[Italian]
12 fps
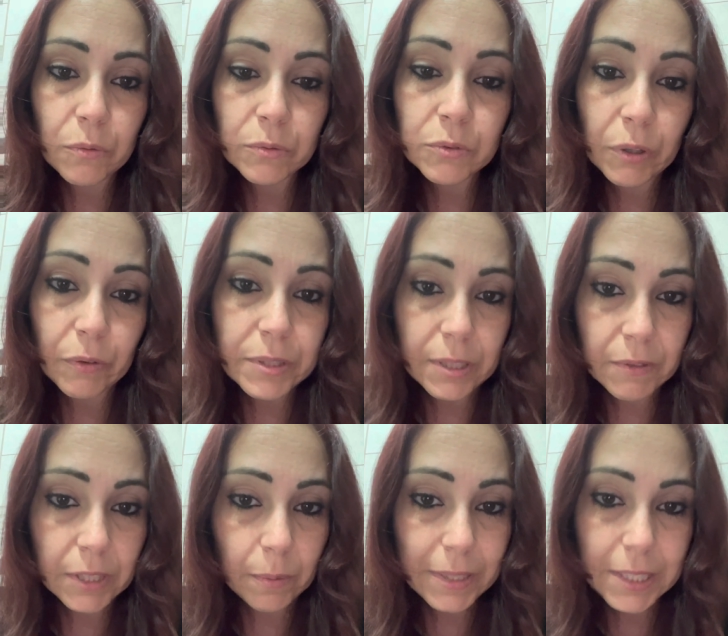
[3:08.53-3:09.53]
di una vostra
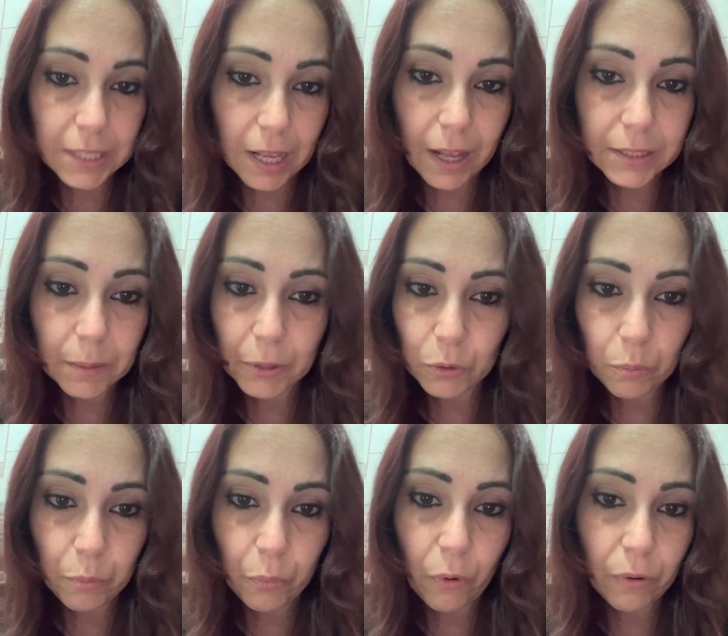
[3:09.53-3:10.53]
vita passata, ma
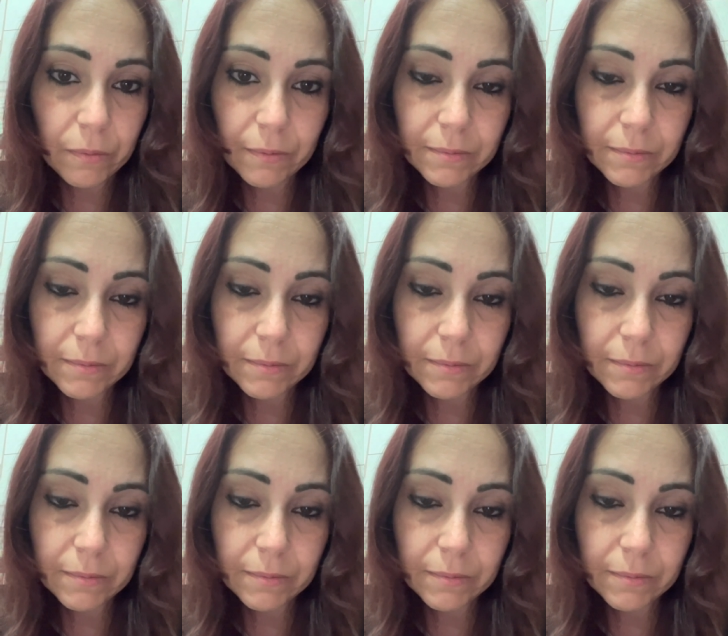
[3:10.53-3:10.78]
non può